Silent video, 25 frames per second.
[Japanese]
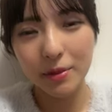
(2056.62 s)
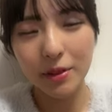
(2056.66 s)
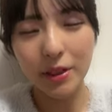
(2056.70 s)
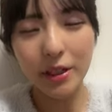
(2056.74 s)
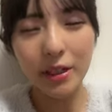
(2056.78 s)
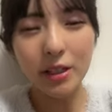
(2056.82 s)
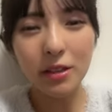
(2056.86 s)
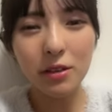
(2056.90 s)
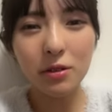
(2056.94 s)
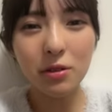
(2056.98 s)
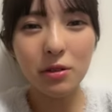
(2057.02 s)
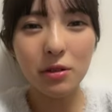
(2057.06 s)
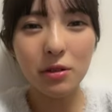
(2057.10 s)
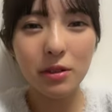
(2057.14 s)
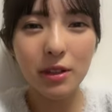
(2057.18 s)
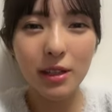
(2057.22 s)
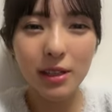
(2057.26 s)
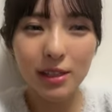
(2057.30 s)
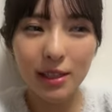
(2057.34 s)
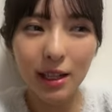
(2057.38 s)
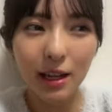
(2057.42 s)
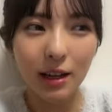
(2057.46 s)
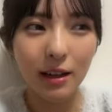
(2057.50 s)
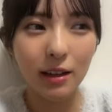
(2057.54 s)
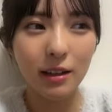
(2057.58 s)
イントロで
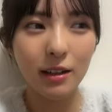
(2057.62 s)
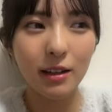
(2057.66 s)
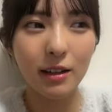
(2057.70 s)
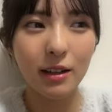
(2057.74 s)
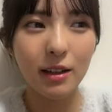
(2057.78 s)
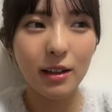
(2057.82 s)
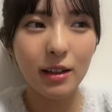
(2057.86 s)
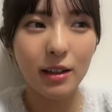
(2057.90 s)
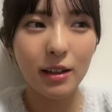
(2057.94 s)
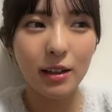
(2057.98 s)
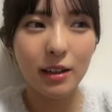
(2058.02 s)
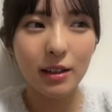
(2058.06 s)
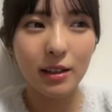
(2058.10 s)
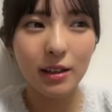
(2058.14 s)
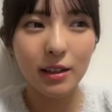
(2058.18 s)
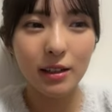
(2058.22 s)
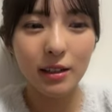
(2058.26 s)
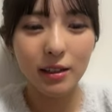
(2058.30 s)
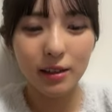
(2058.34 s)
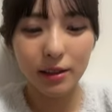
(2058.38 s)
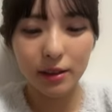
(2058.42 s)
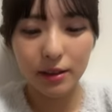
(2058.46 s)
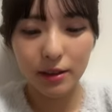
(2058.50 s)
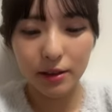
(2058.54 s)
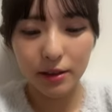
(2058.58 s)
さ
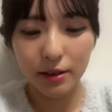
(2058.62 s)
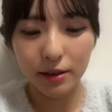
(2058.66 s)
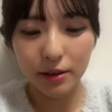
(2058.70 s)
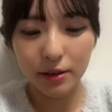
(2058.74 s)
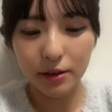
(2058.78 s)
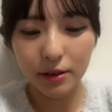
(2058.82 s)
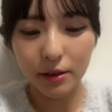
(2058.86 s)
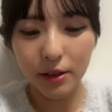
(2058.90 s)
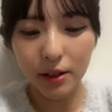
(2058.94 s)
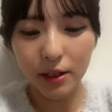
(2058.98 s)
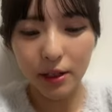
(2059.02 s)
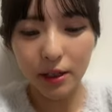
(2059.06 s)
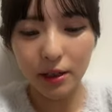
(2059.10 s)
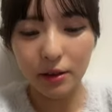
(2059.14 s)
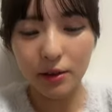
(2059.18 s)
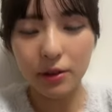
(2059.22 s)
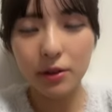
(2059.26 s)
ユリイカ